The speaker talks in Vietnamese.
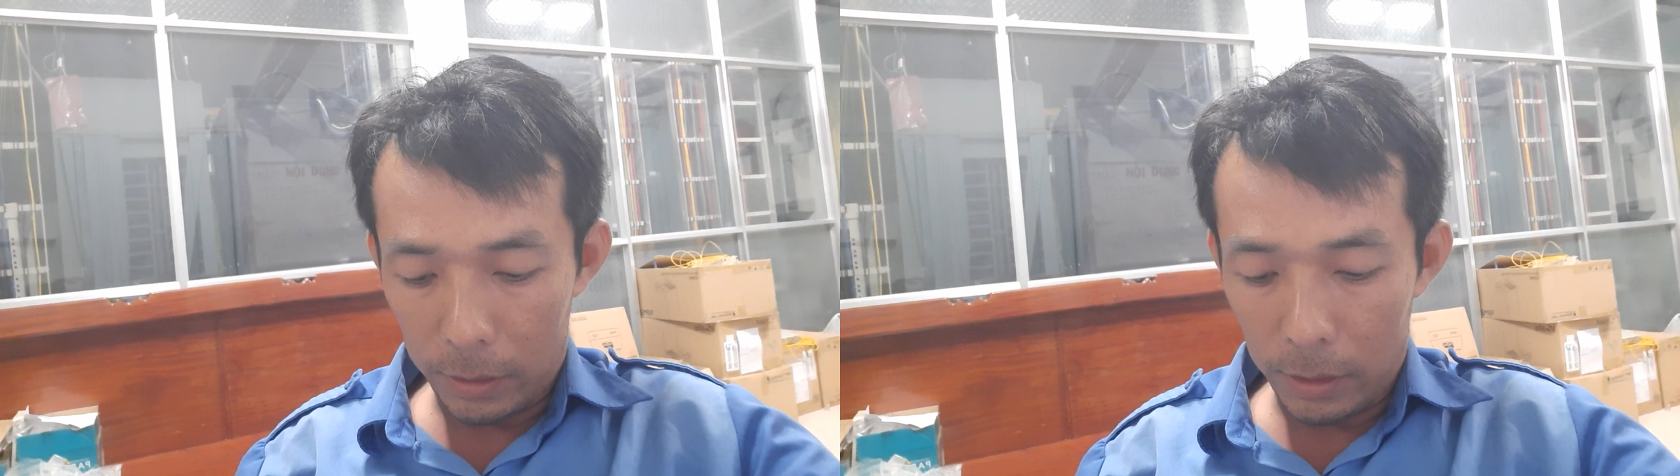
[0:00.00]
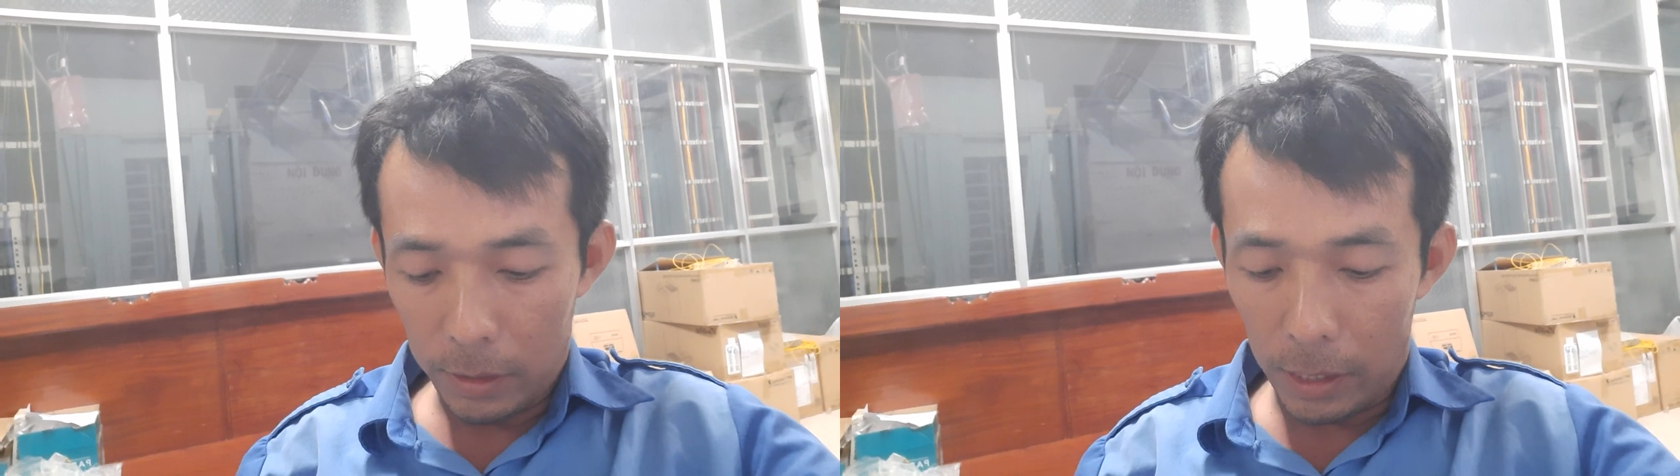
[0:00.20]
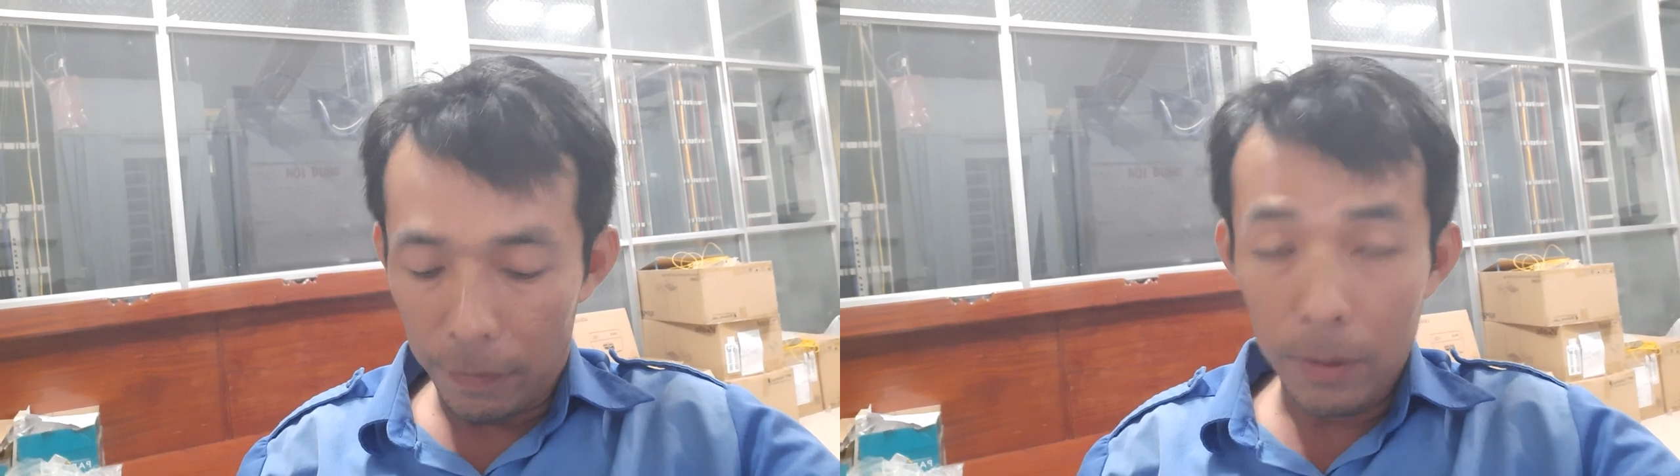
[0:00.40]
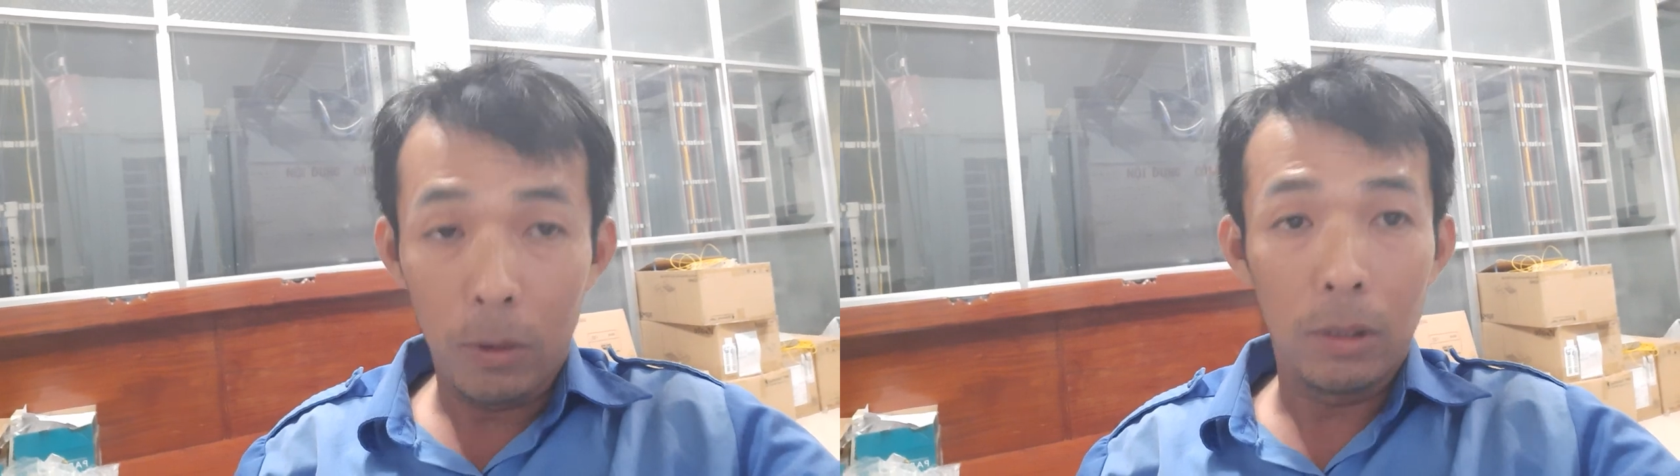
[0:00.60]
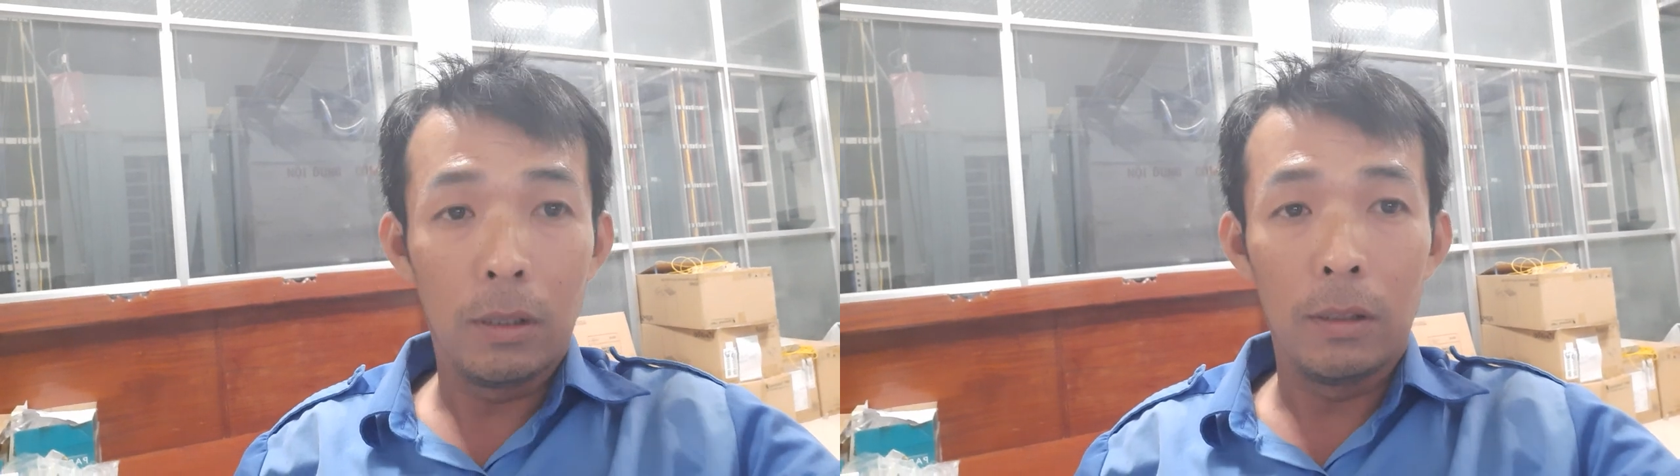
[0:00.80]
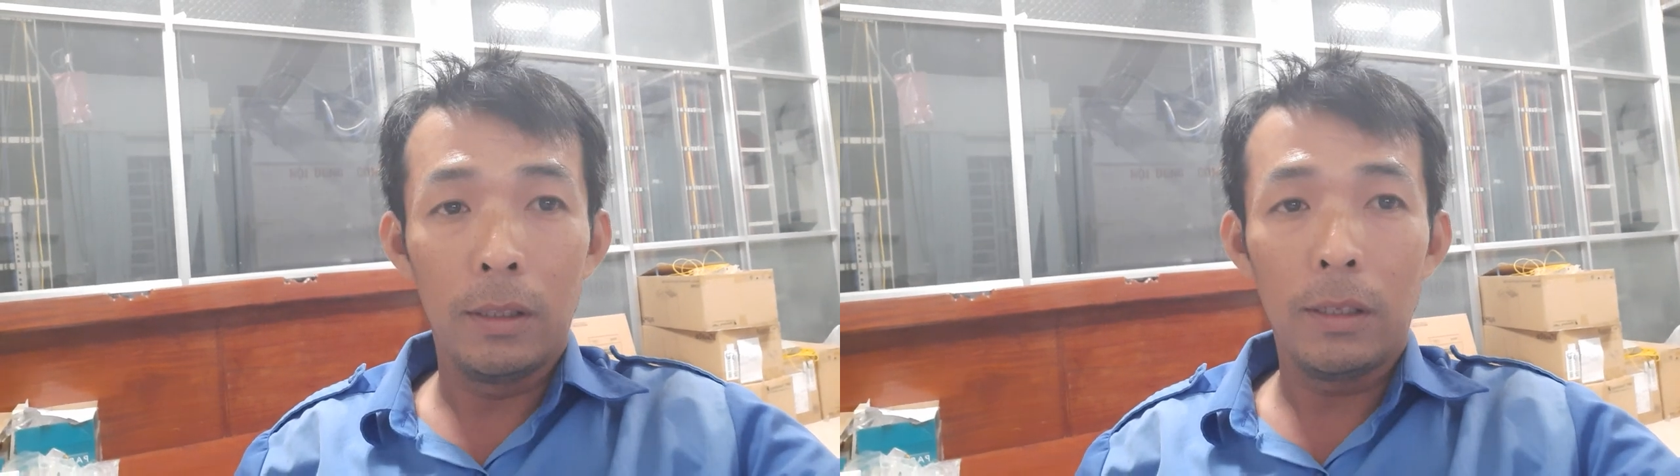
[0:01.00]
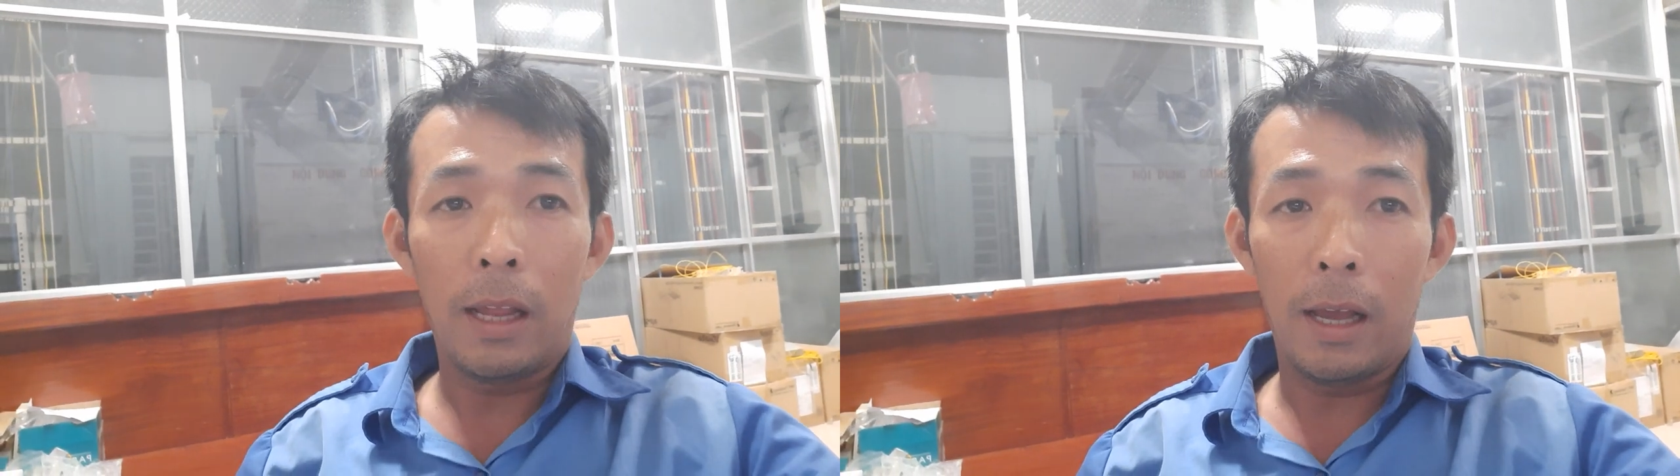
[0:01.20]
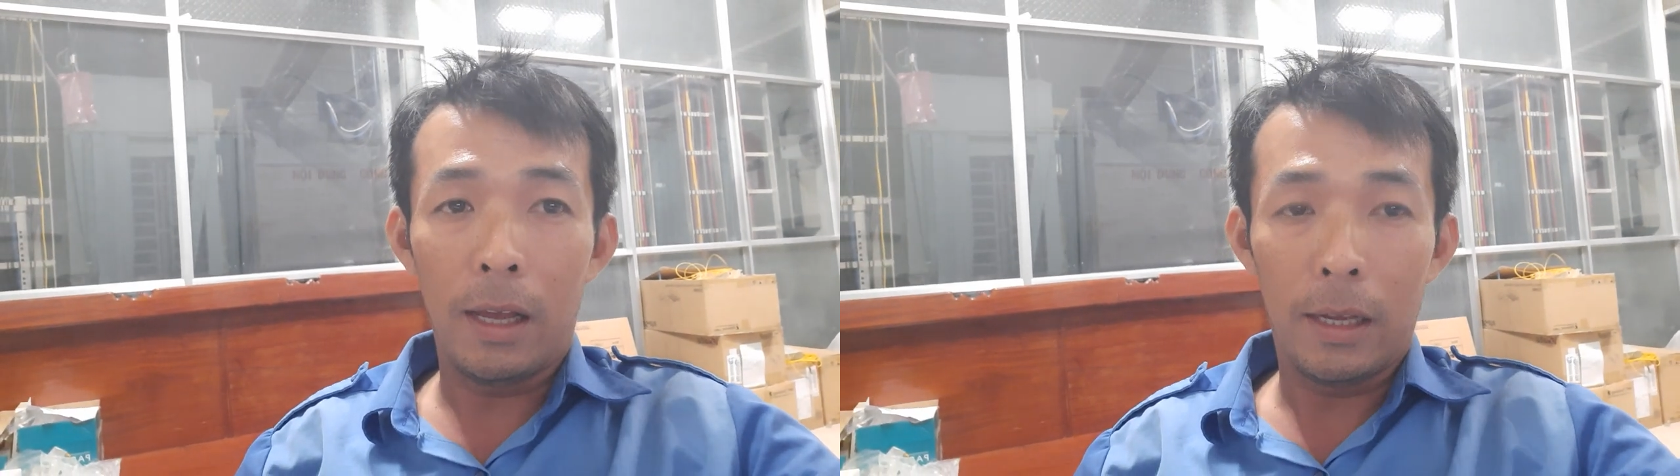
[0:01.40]
chia sẻ với mọi người
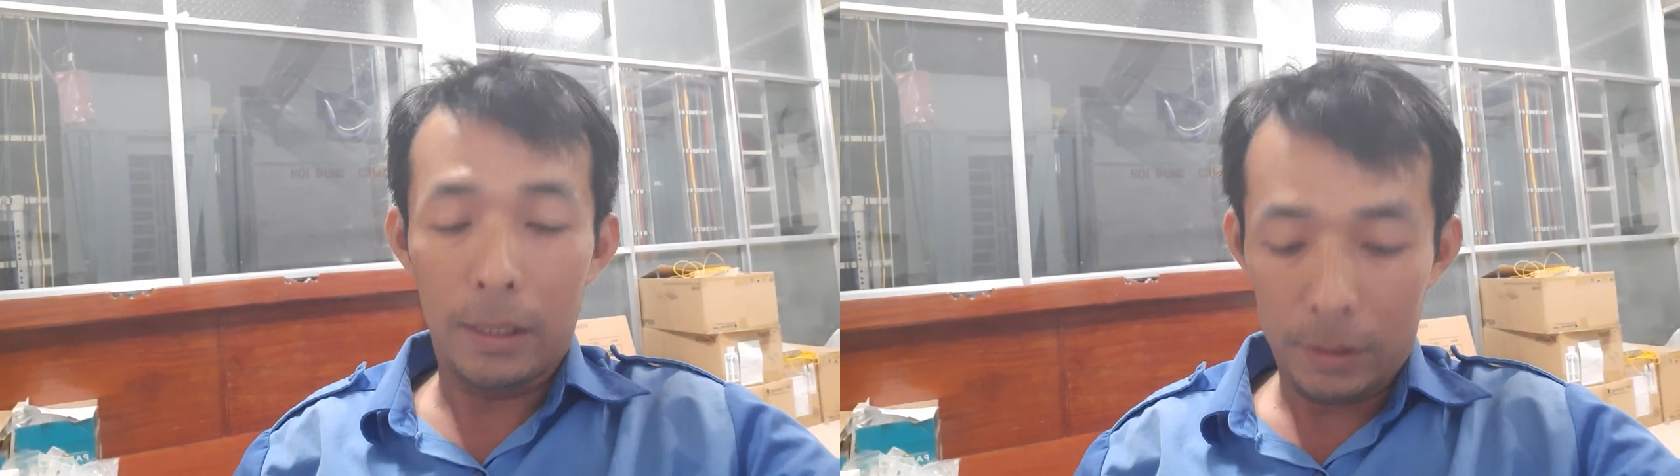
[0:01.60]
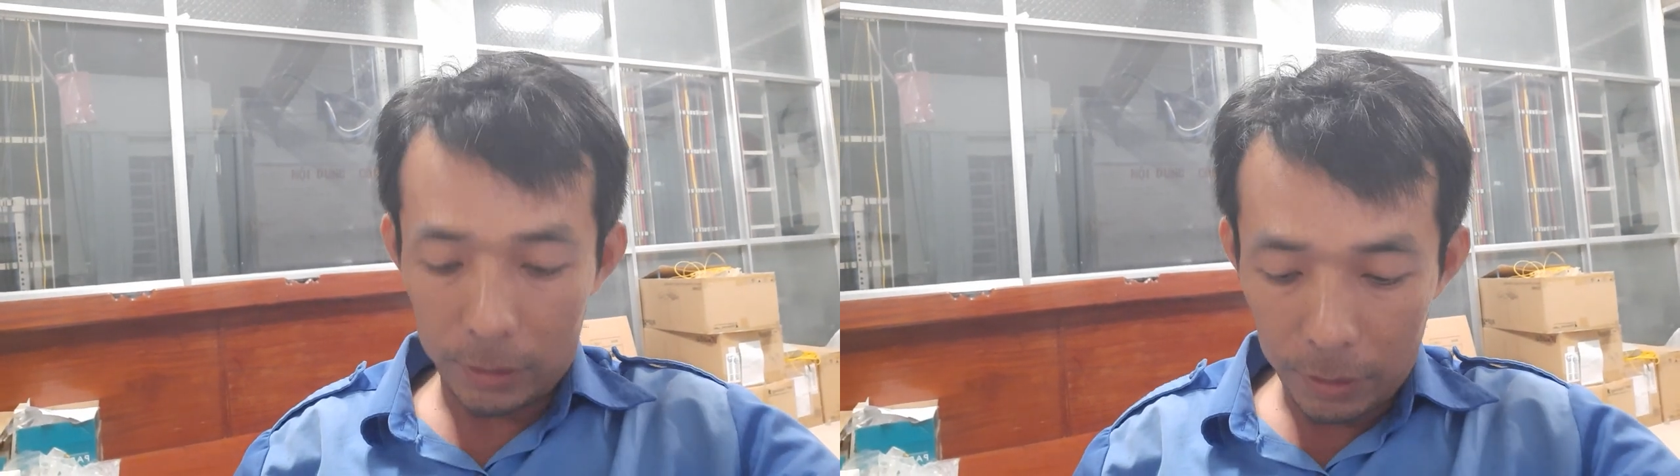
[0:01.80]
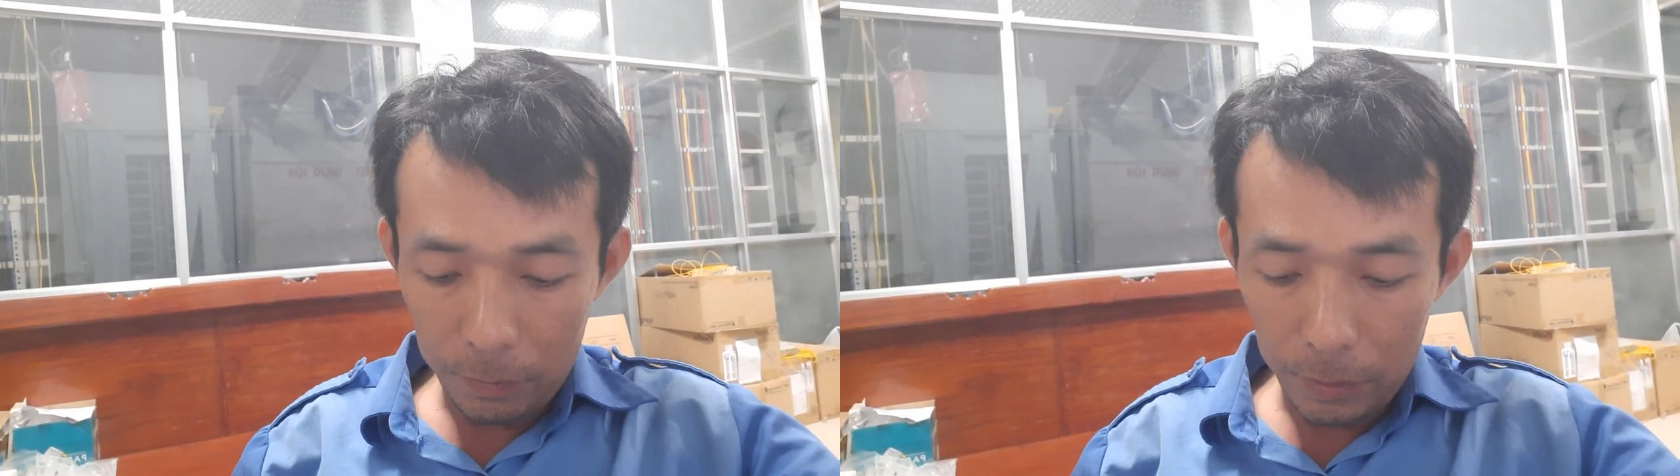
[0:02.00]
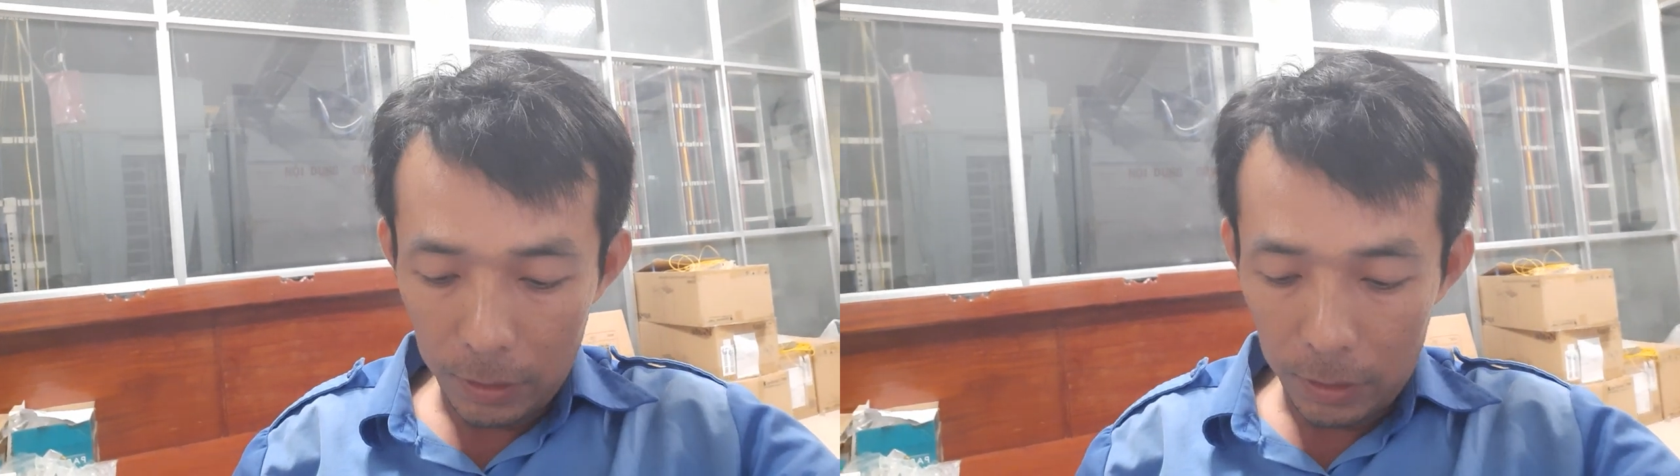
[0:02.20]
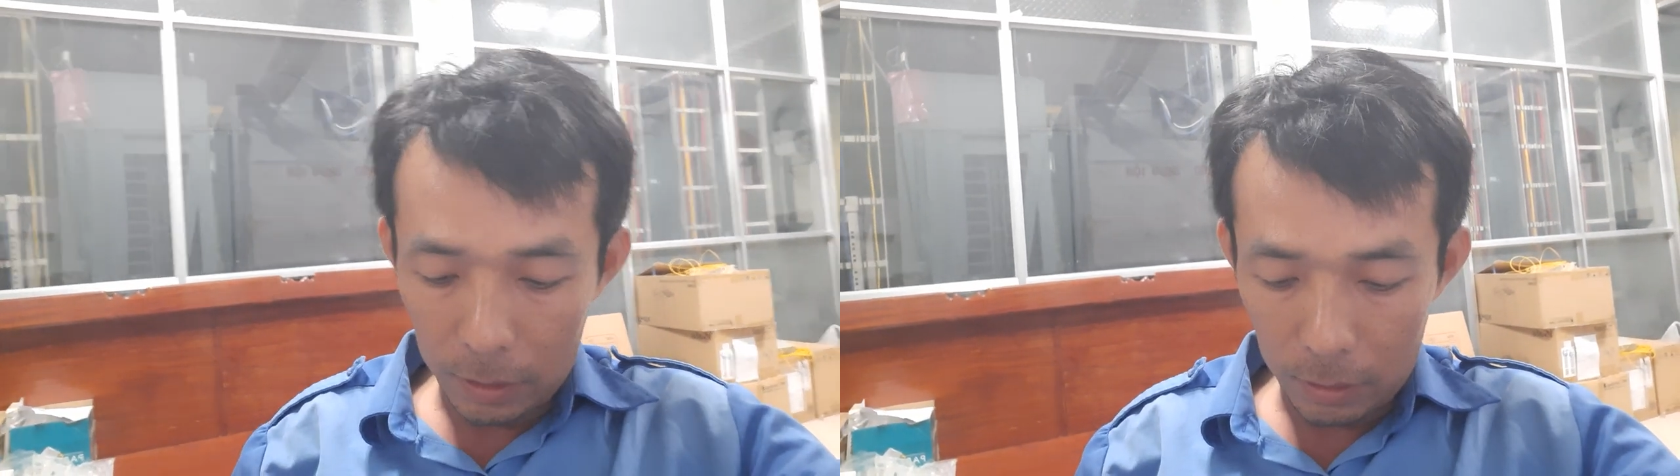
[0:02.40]
là Hiếu với